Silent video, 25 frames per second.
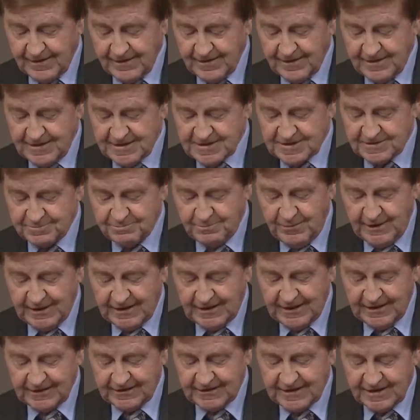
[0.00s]
ist
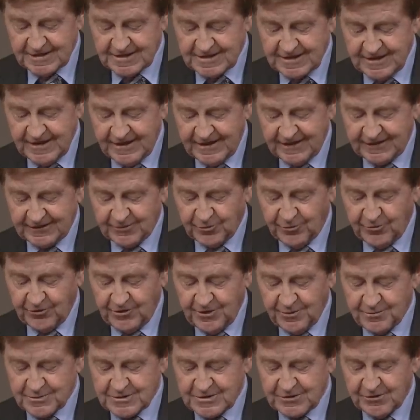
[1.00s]
Mitglied des
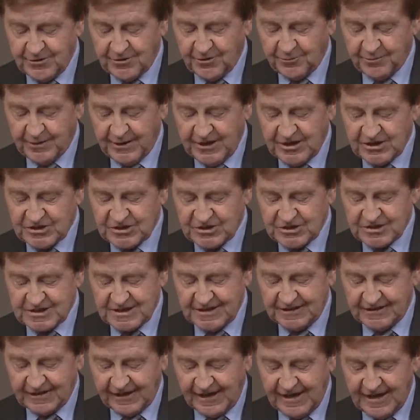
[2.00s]
Direktoriums der Europäischen
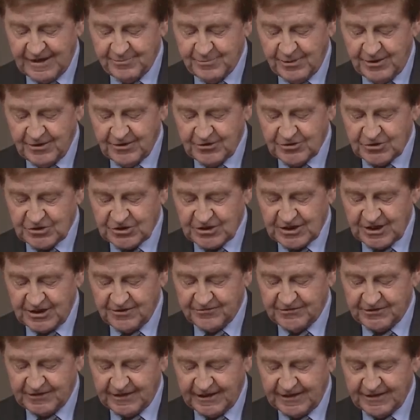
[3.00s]
Zentralbank und
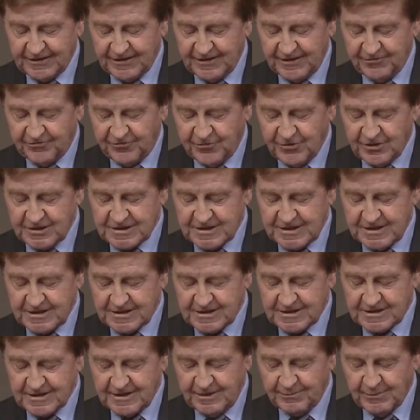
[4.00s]
stellvertretende
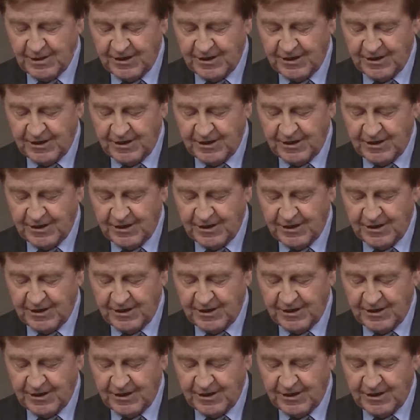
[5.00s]
Vorsitzende im